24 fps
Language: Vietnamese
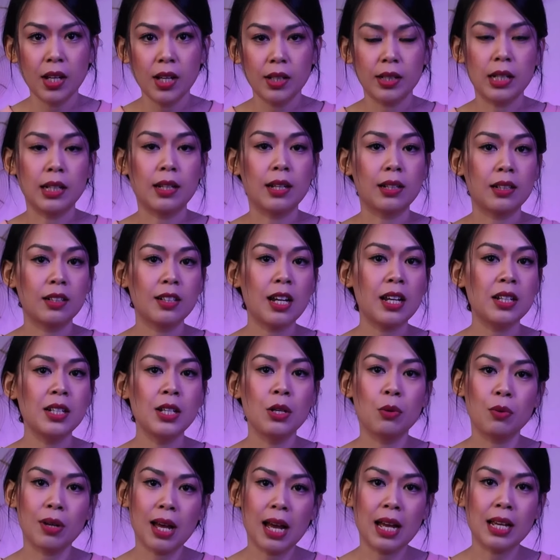Thì thật ra
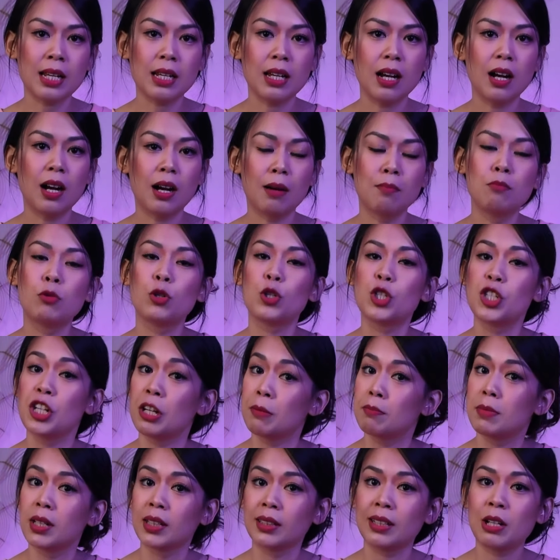điều này ở một
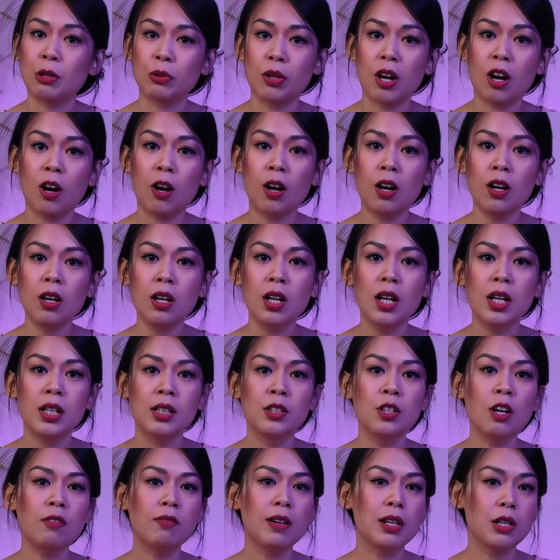chừng mực nào đó
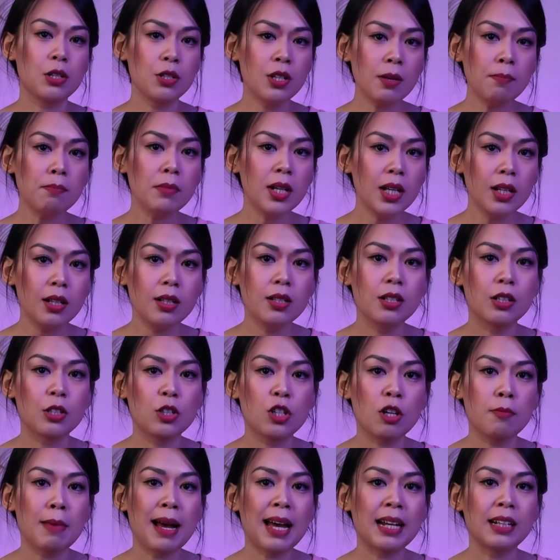nó vẫn giúp ích được
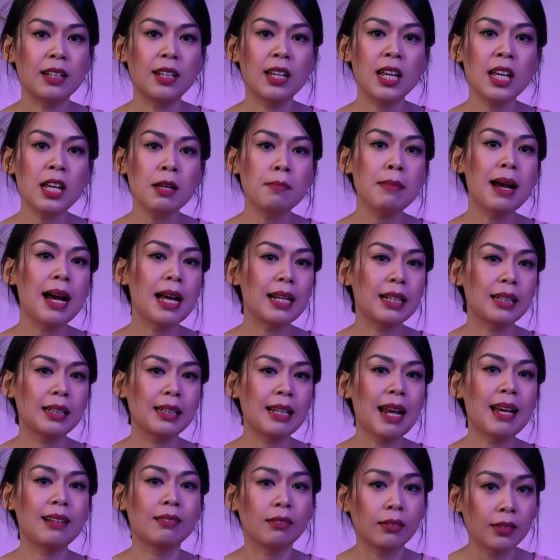cho bạn khi bạn
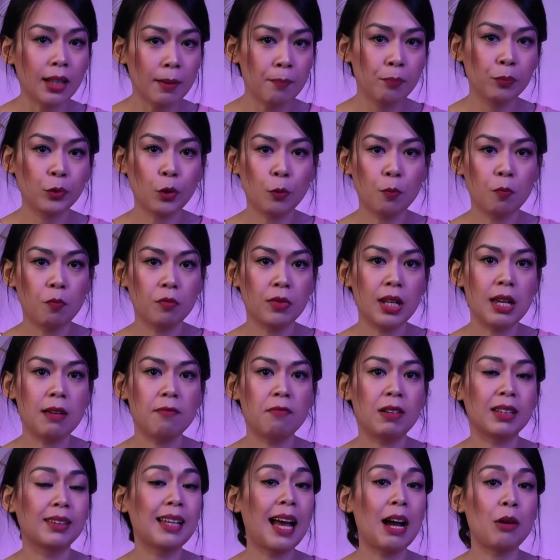thành tâm tụng niệm
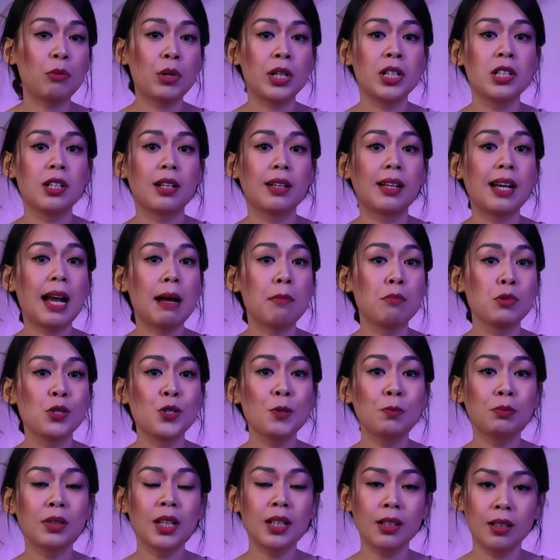và tạo ra được cảm
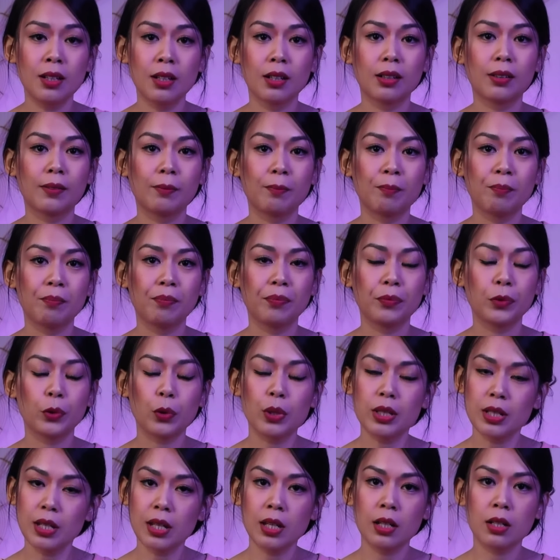xúc tích cực.
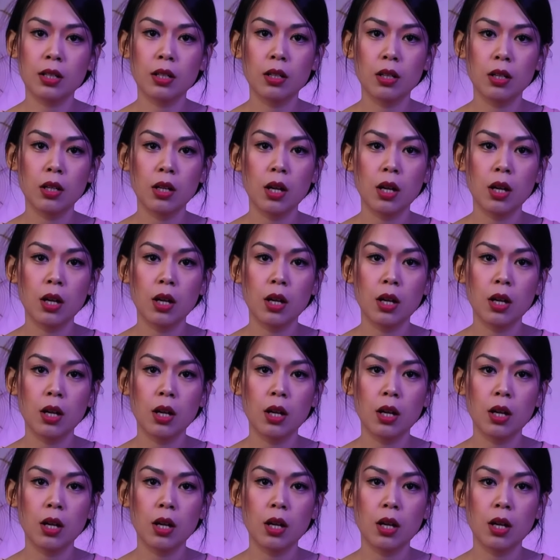Tuy nhiên,